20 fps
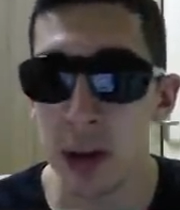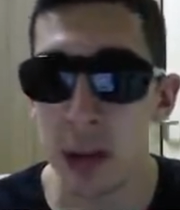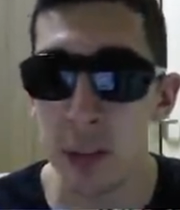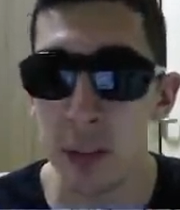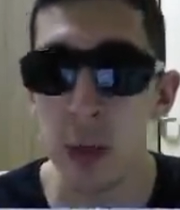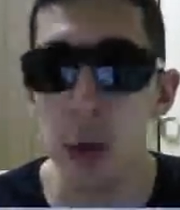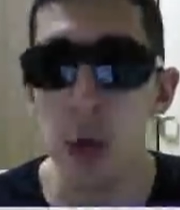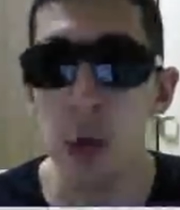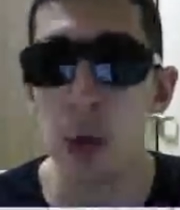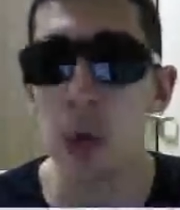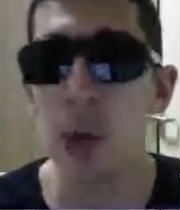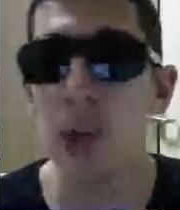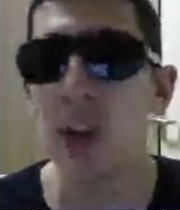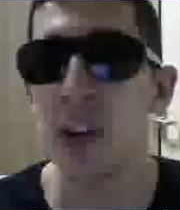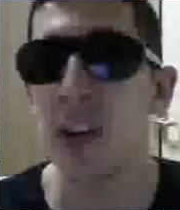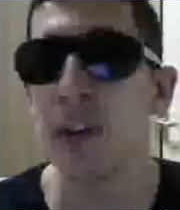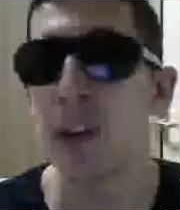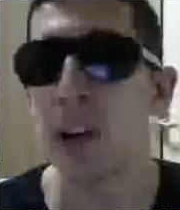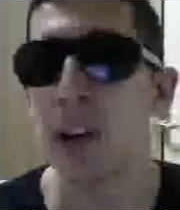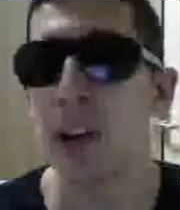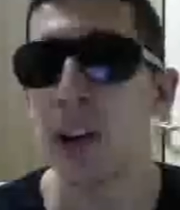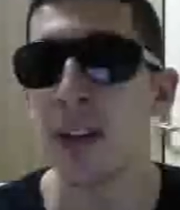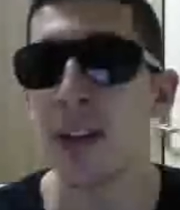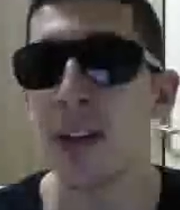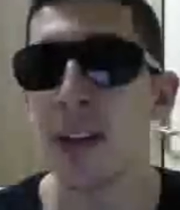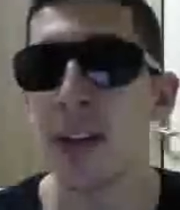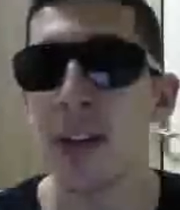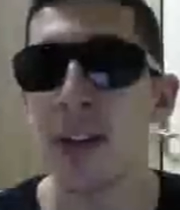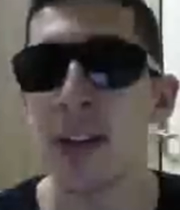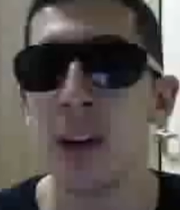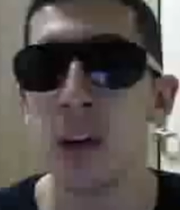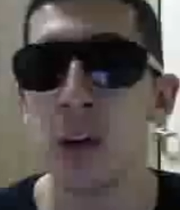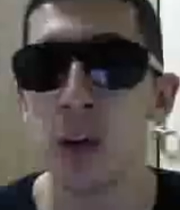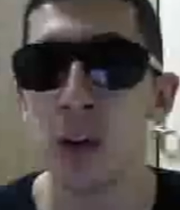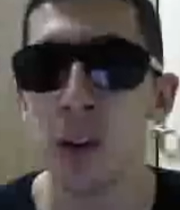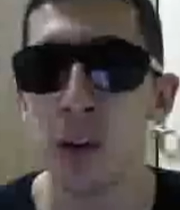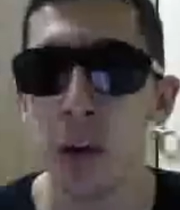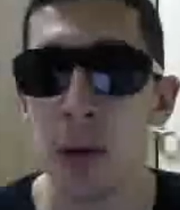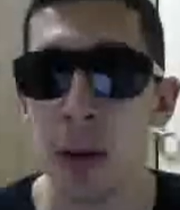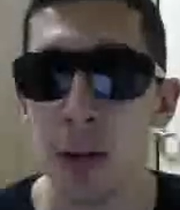E, bir sürü silver arasından sen o
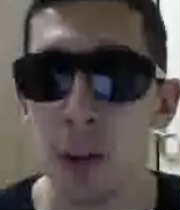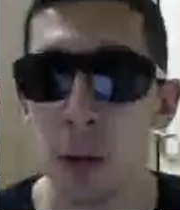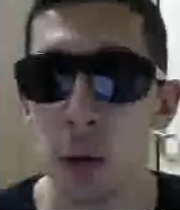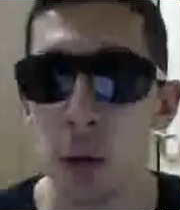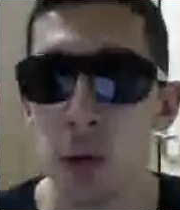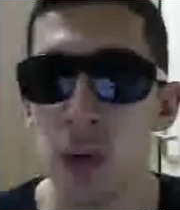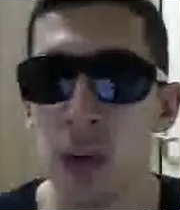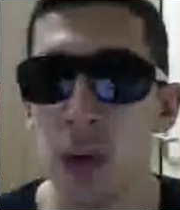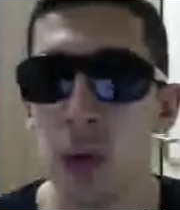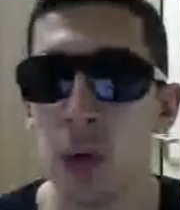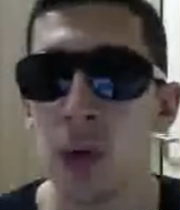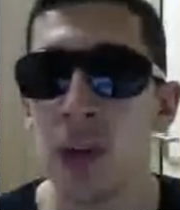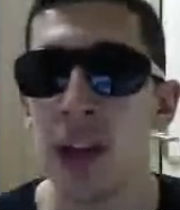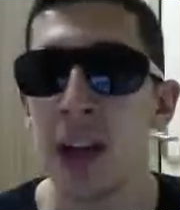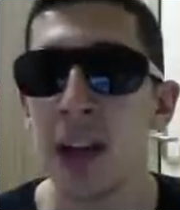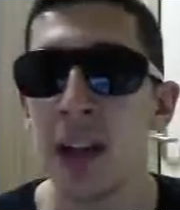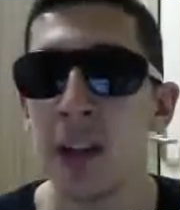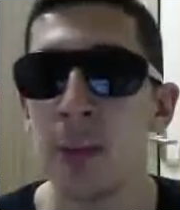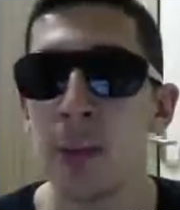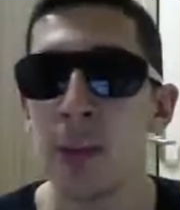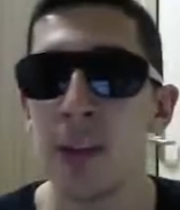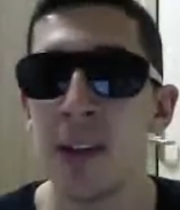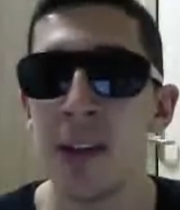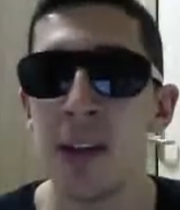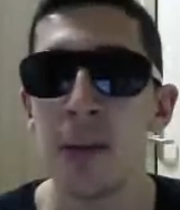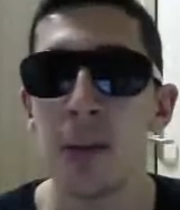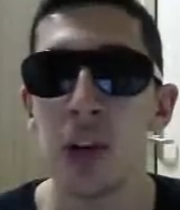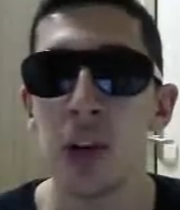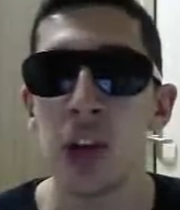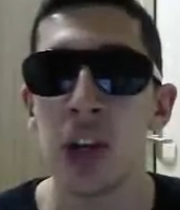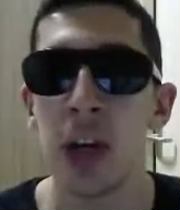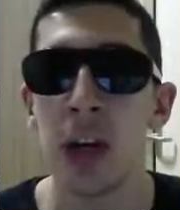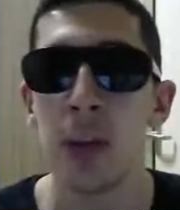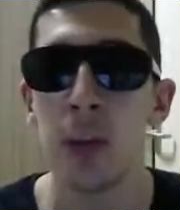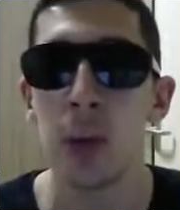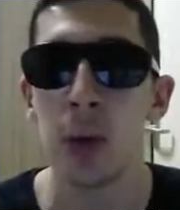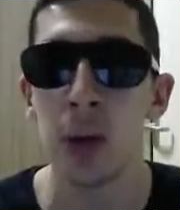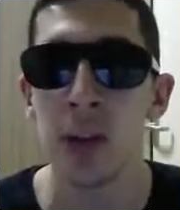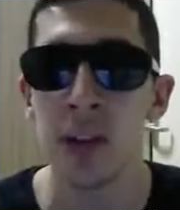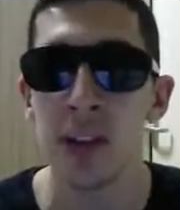e, bronzları yükseltip de silver
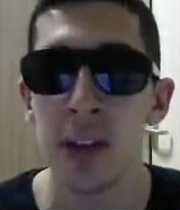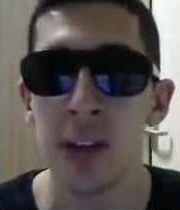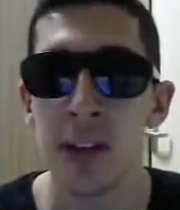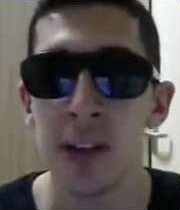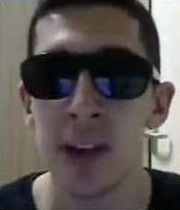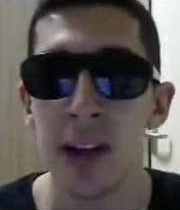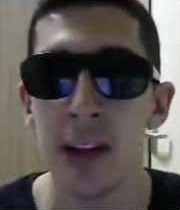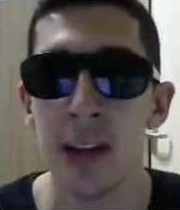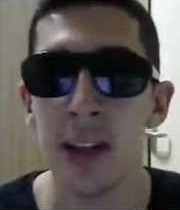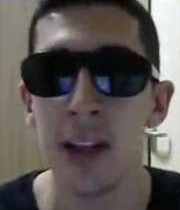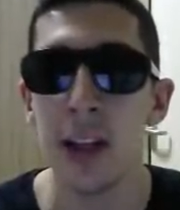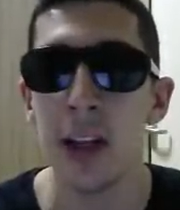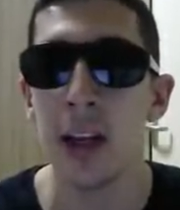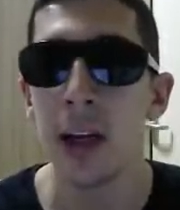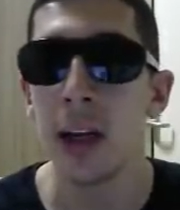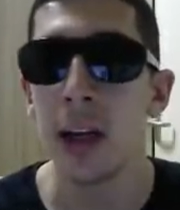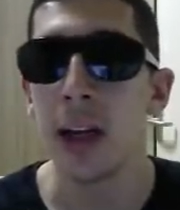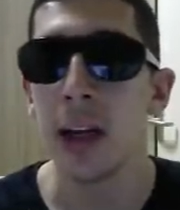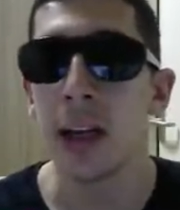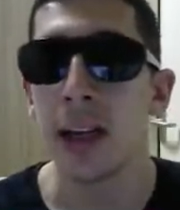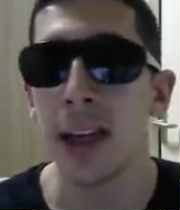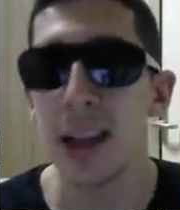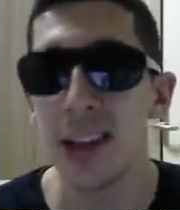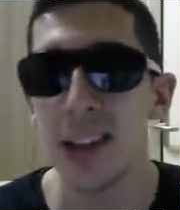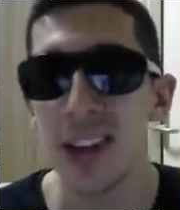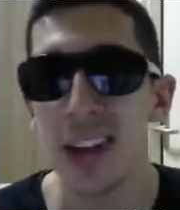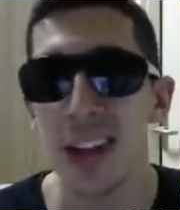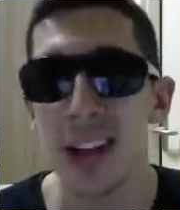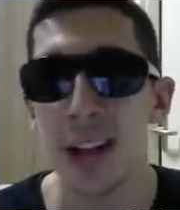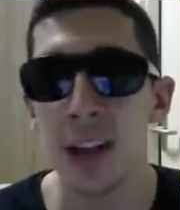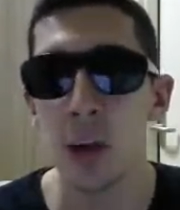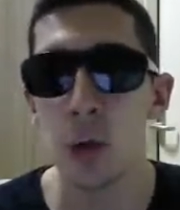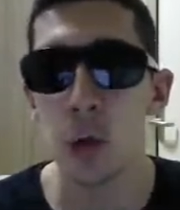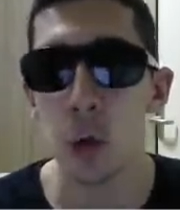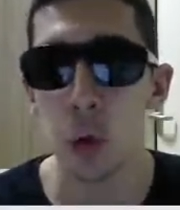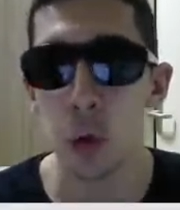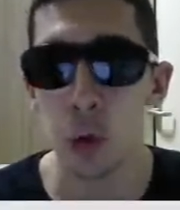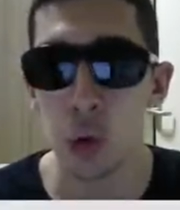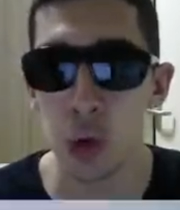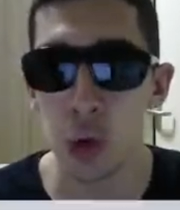çıkarma olasılığını zaten gerçekten de
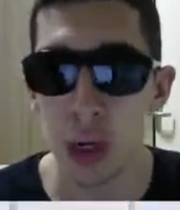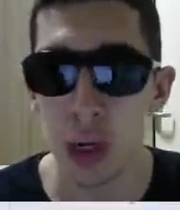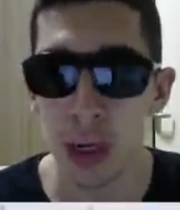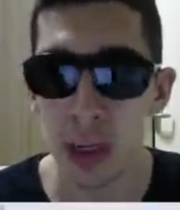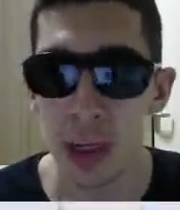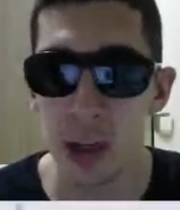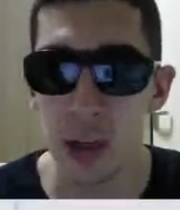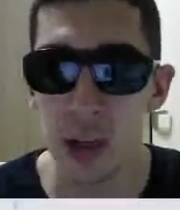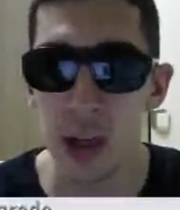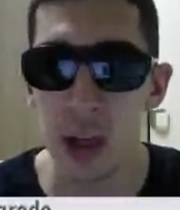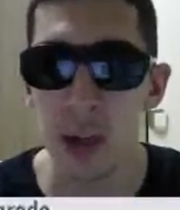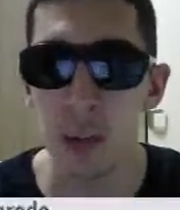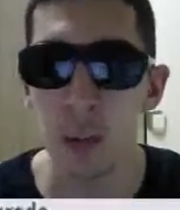çok düşük arkadaşlar.